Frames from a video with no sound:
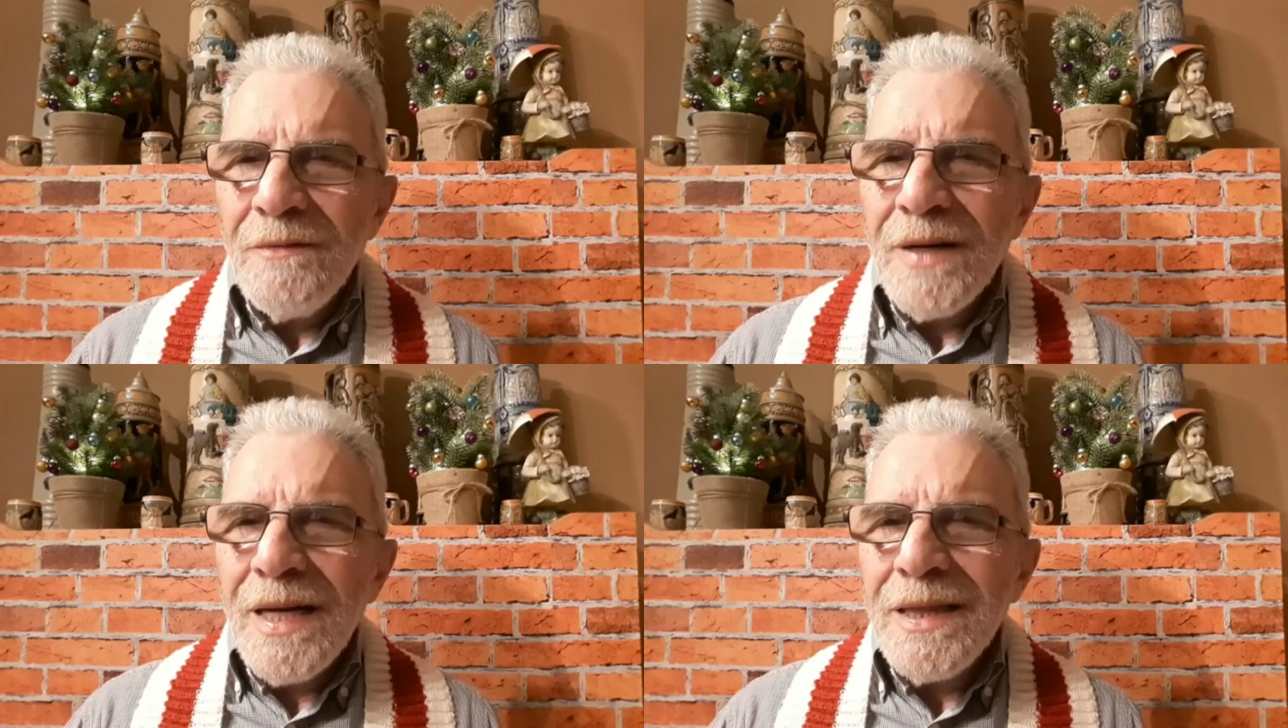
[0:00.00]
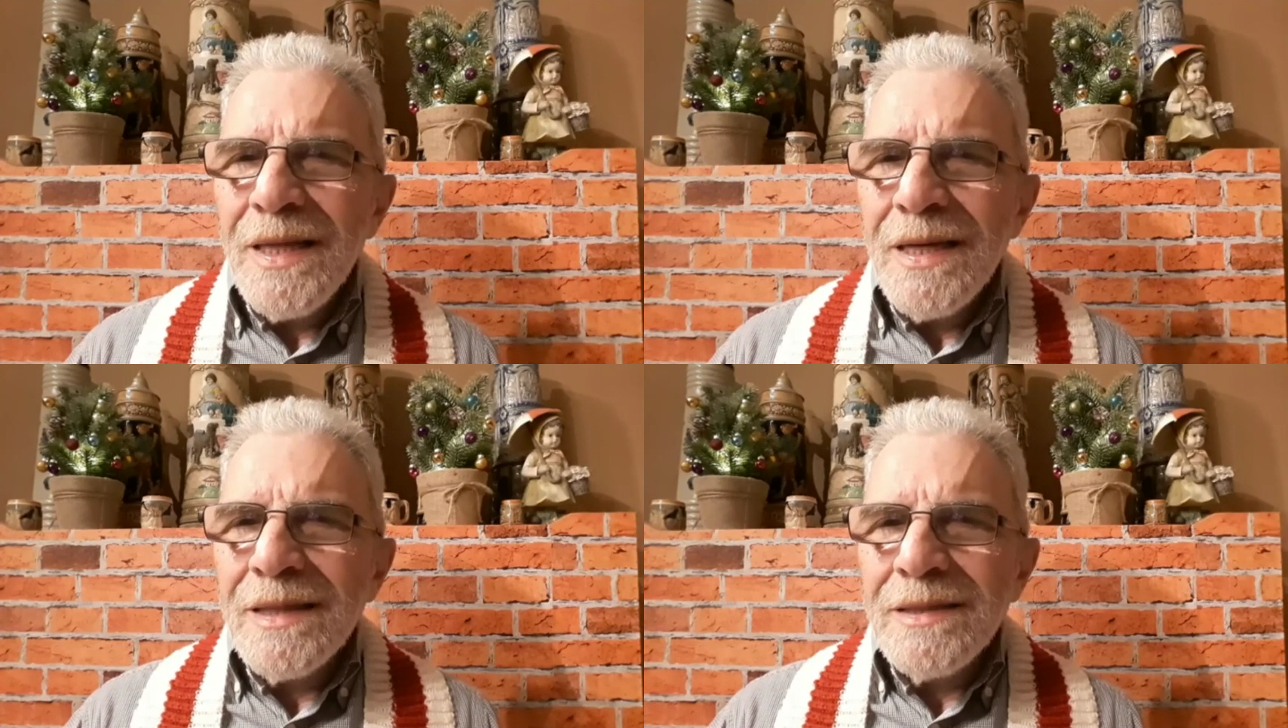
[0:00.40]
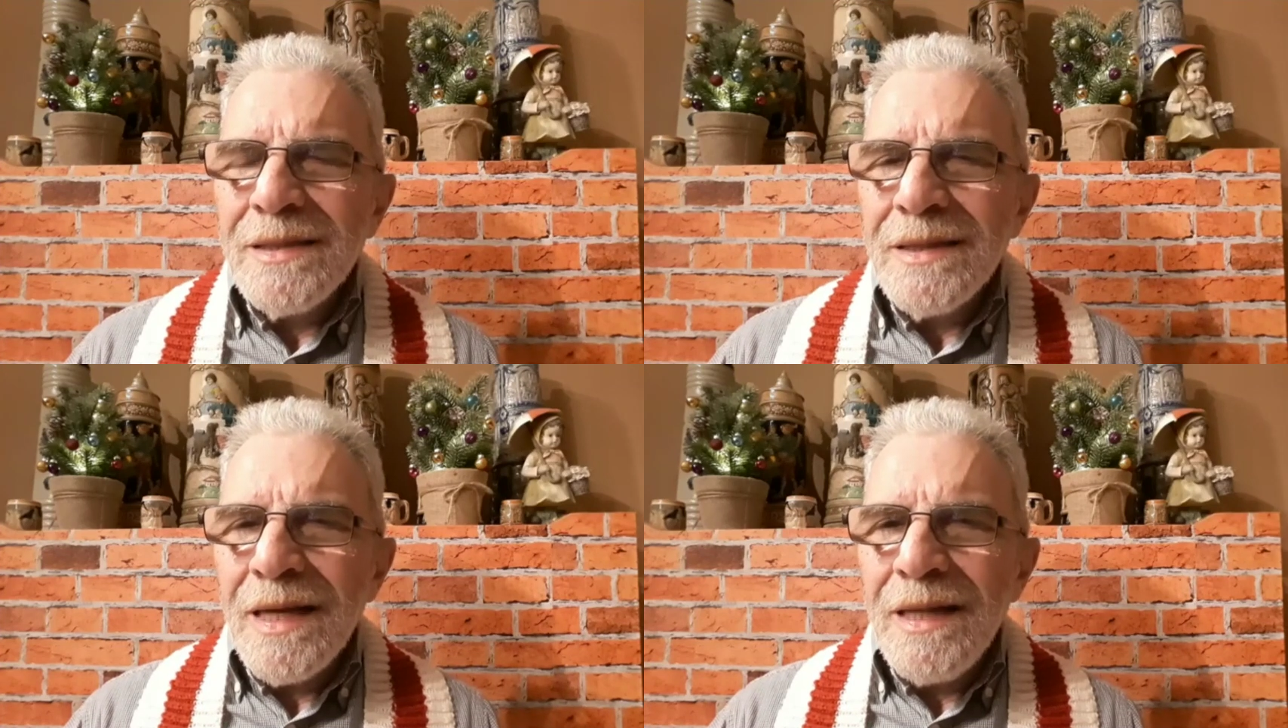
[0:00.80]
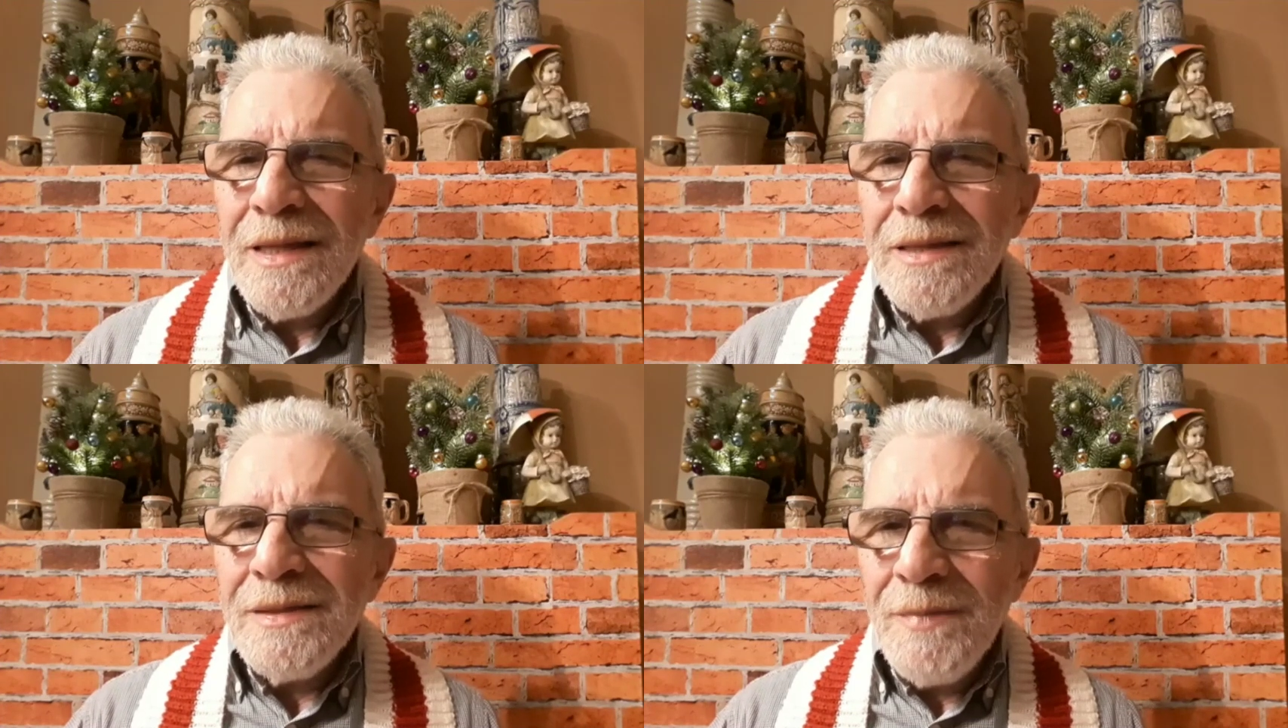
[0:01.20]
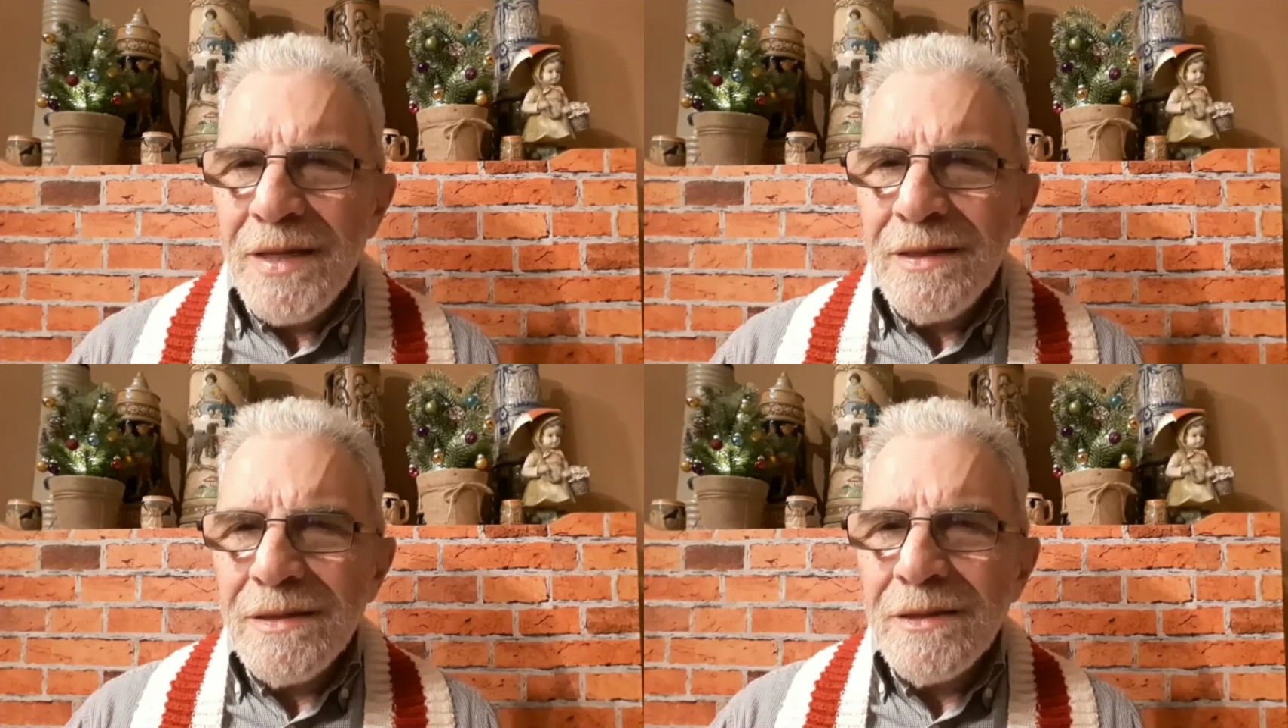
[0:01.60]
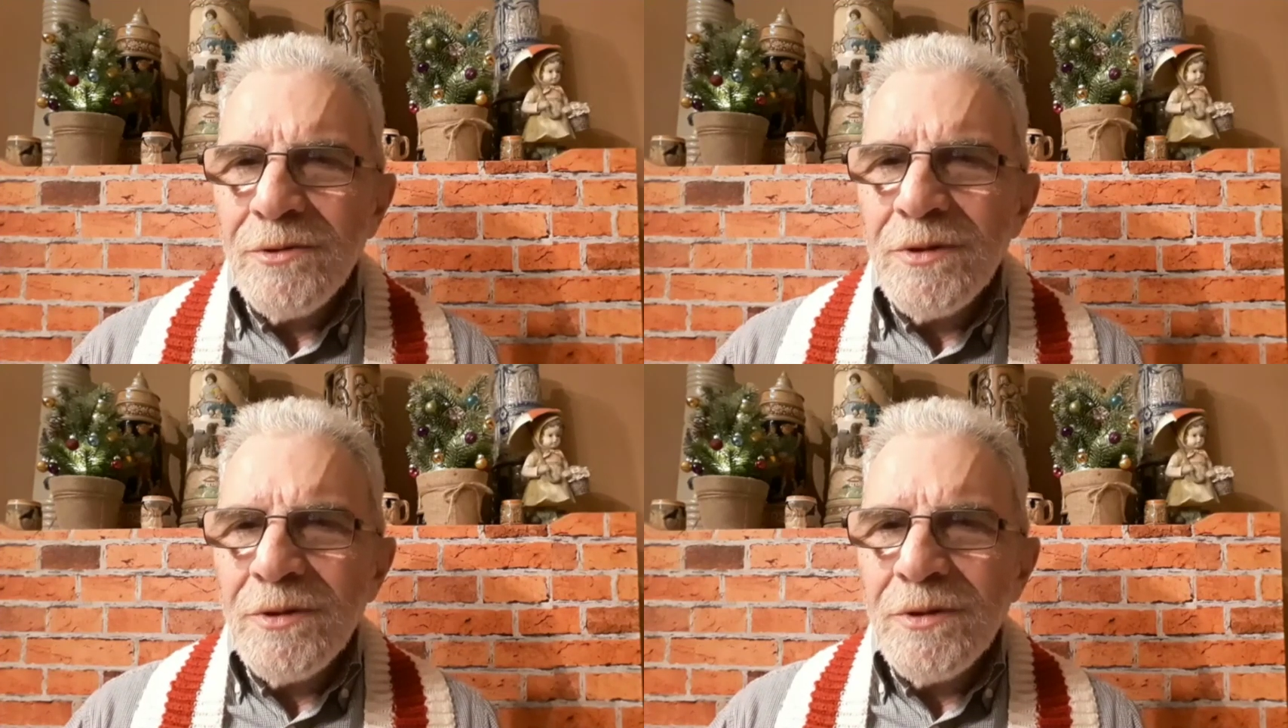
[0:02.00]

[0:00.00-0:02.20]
вряд ли кардинально изменится.